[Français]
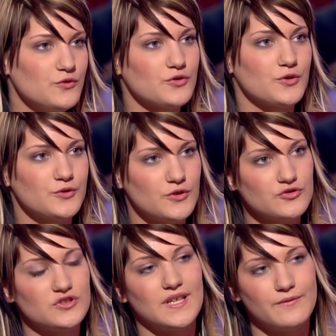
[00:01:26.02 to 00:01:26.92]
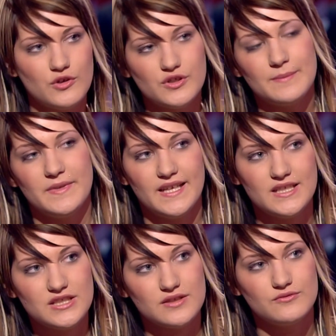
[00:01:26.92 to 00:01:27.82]
entre-temps, juste avant qu'on
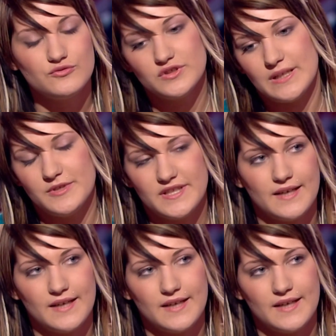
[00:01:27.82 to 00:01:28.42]
déménage, d'où on habitait